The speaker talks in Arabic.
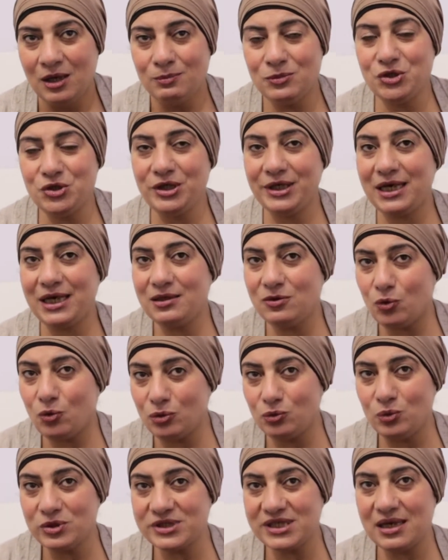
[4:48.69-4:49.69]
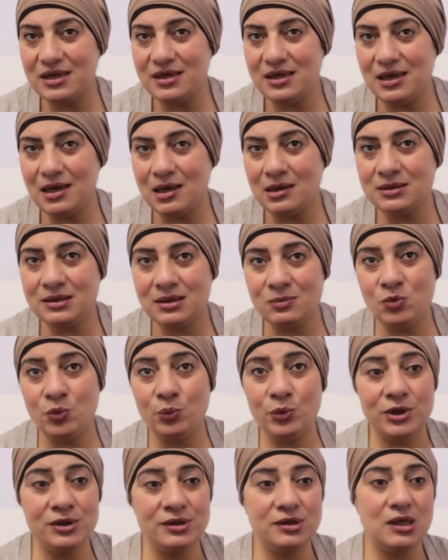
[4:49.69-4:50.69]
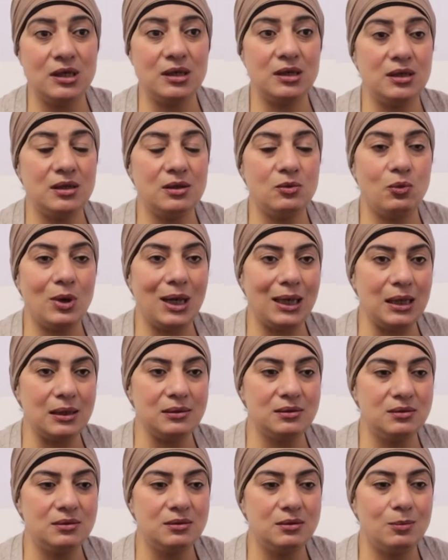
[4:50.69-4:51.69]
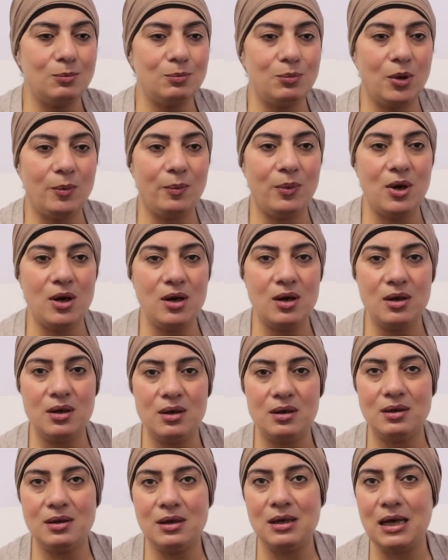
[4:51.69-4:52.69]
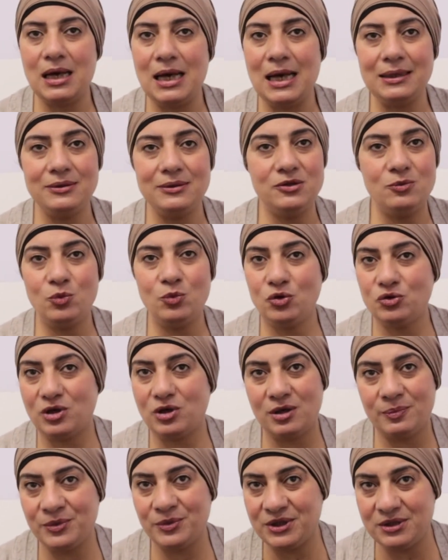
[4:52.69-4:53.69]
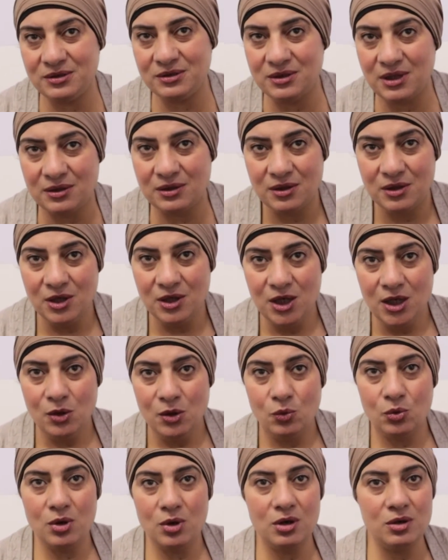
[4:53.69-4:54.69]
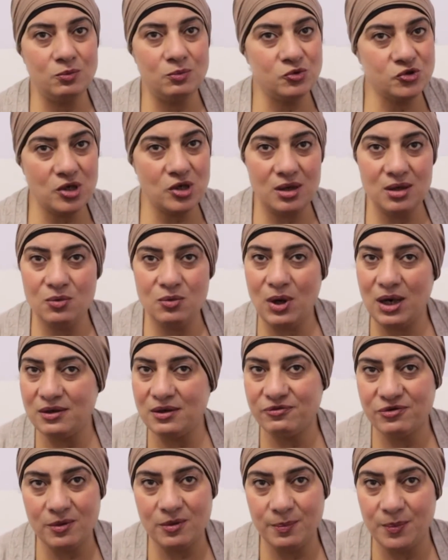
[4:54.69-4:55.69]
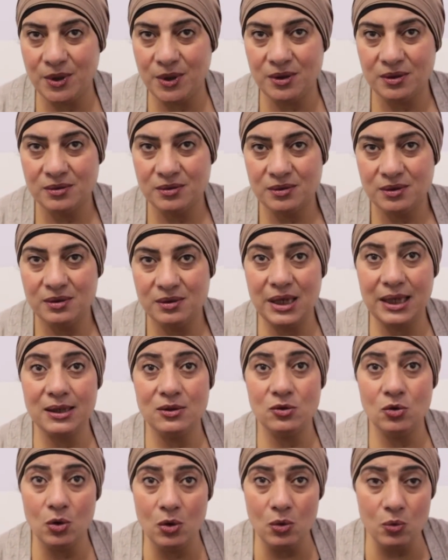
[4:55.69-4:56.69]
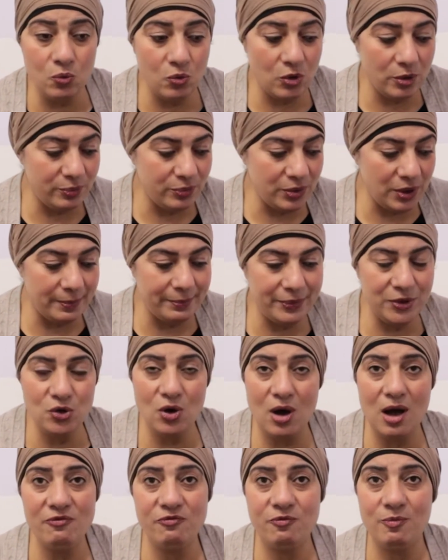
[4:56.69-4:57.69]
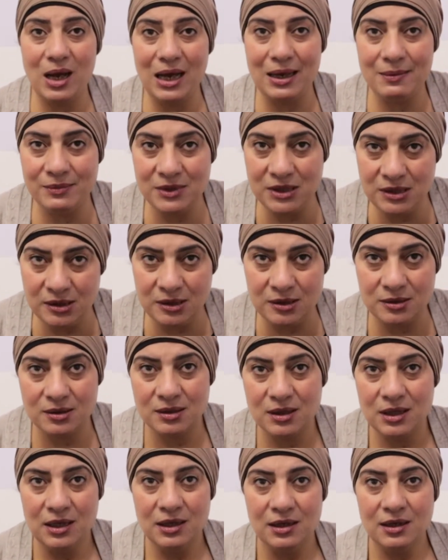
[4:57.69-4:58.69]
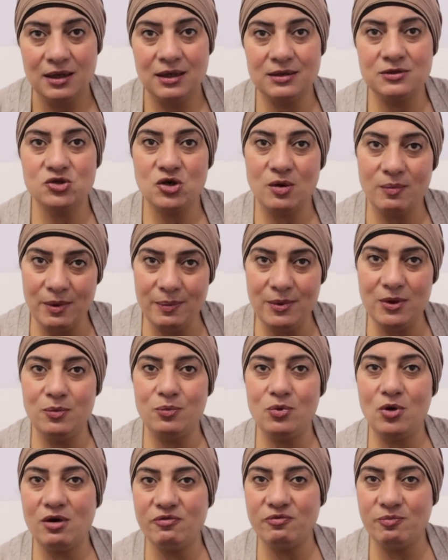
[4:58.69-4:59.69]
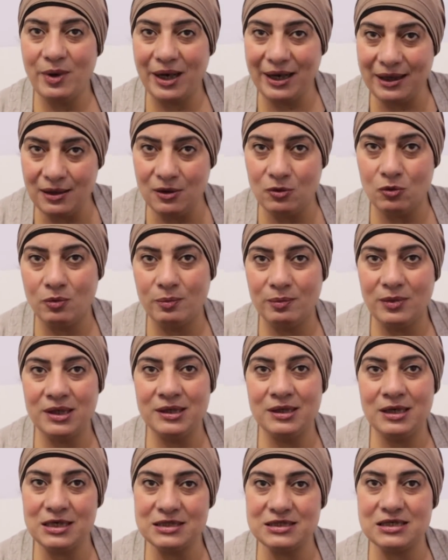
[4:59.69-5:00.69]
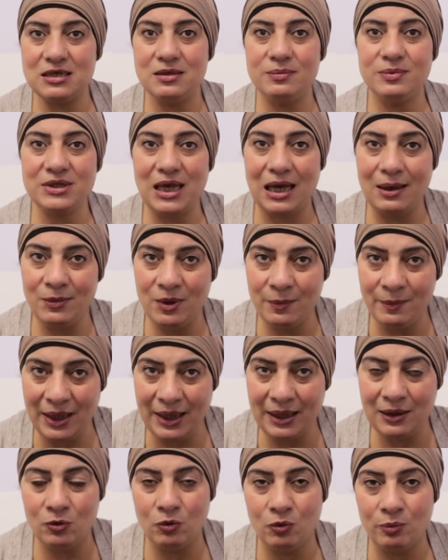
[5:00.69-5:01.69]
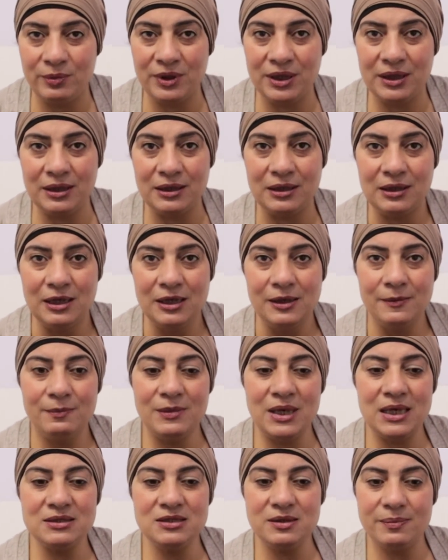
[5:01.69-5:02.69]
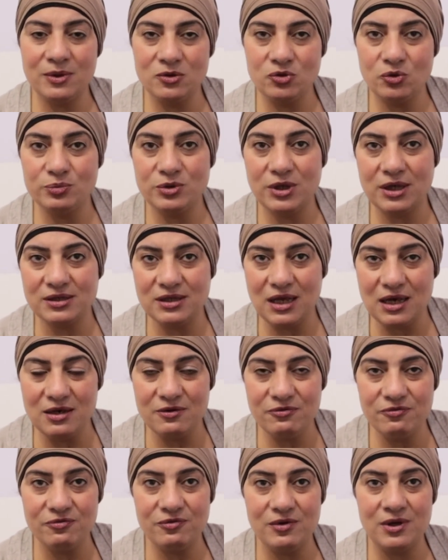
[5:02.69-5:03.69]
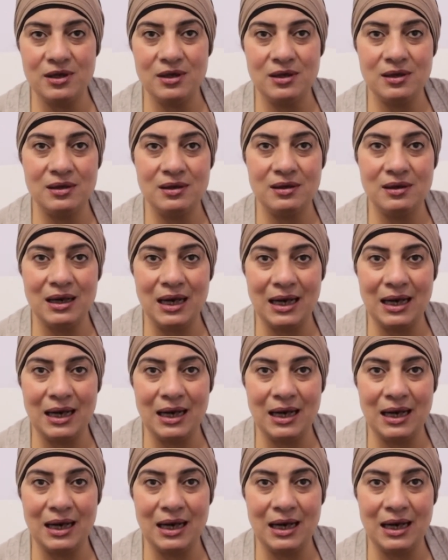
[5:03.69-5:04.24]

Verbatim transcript: مش حكايه قدوه سيئه انت ممكن تلقي ولد باباه آه، حد محترم جدا وراجل مصلي وعارف ربنا لكن هو بيقف مع مين الشباب اللي بيقف معاهم الناس اللي بيتعامل معاهم ايه ما هي دي برضو بتختلف آه،